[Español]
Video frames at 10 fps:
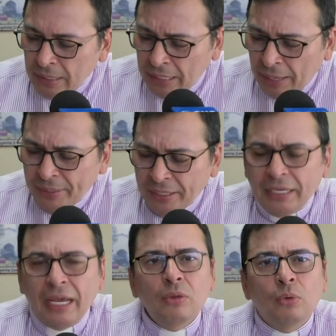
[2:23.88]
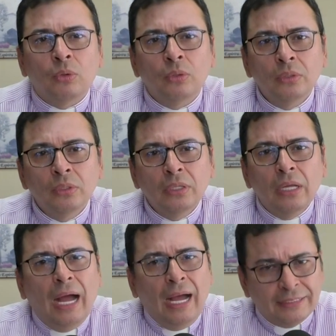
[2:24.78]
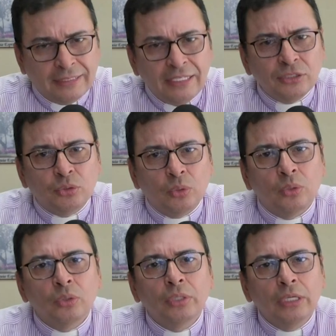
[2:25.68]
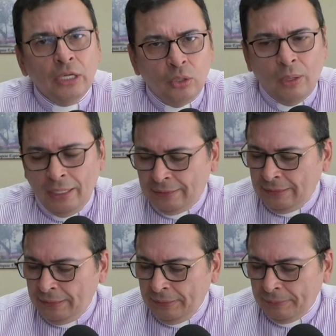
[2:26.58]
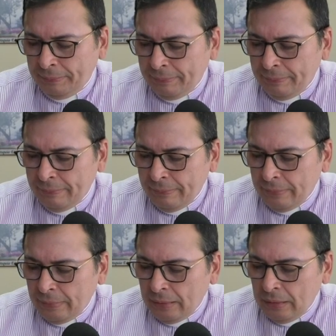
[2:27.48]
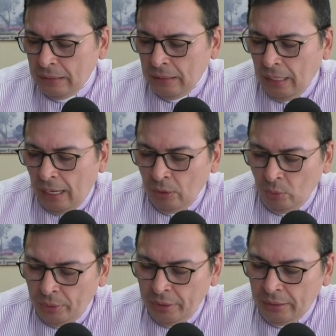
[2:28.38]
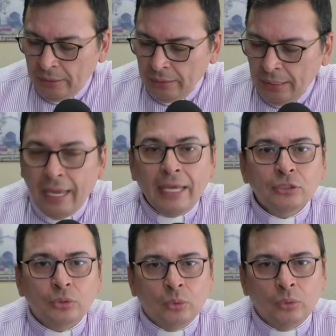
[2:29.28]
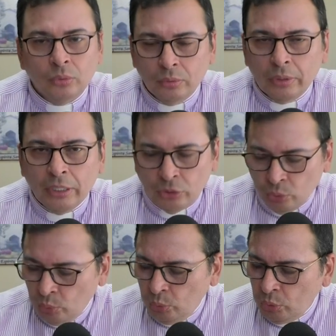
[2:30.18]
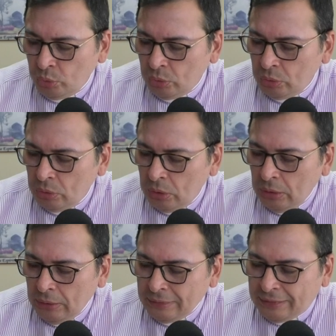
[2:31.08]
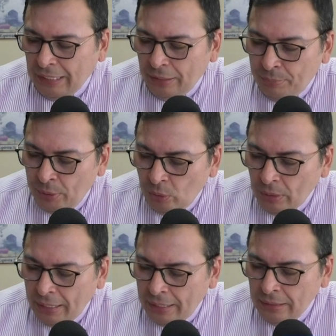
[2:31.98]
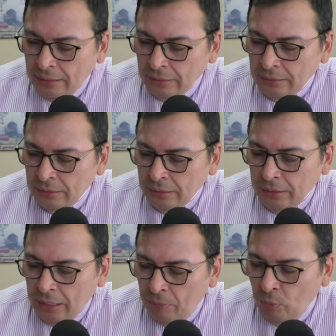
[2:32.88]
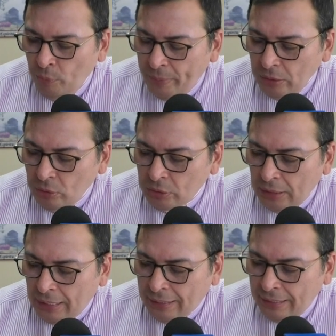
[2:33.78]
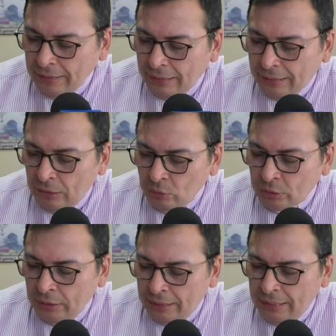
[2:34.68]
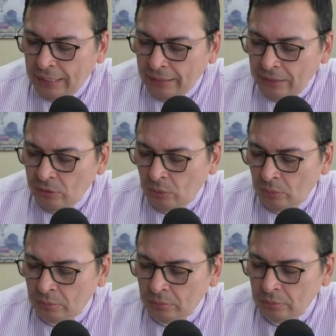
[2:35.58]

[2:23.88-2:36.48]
Y a mi criado, haz esto y lo hace. Al oír esto, Jesús se admiró de él y volviéndose a la gente que lo seguía, dijo,